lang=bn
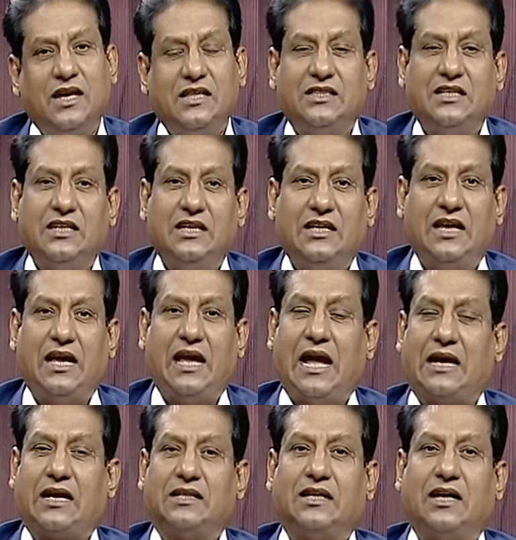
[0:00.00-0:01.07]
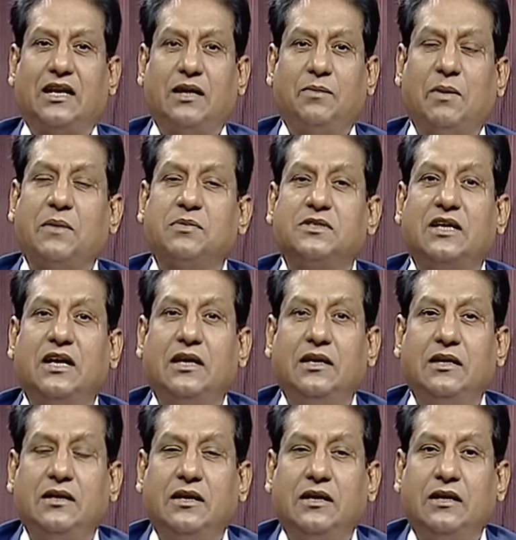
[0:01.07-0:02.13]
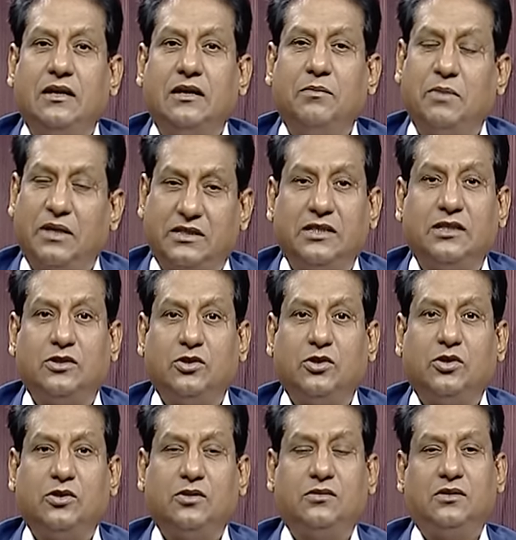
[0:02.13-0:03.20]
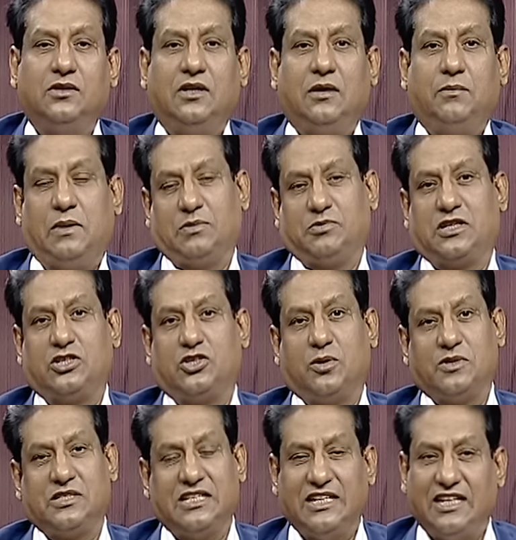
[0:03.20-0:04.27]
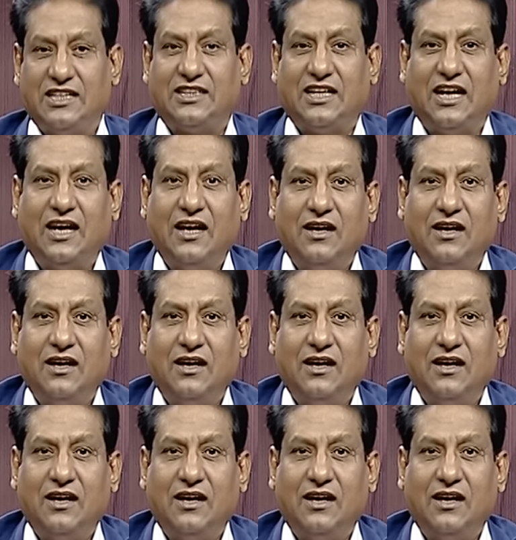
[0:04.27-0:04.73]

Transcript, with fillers: তিনি একাধারে ব্যবসায়ী ব্যক্তিত্ব ব্যবসায়ী সমাজের নেতা